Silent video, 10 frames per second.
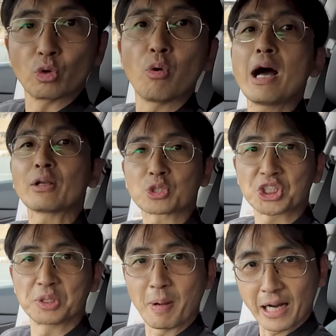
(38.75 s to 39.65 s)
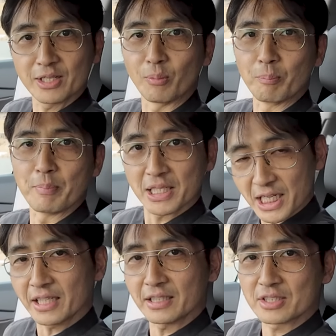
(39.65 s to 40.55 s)
ドアの閉まり音め
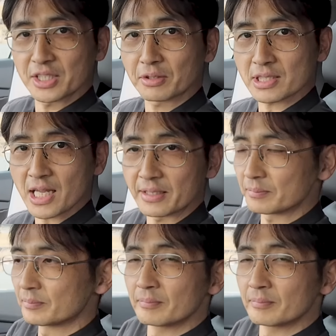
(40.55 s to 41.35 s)
ちゃいいんです聞いてください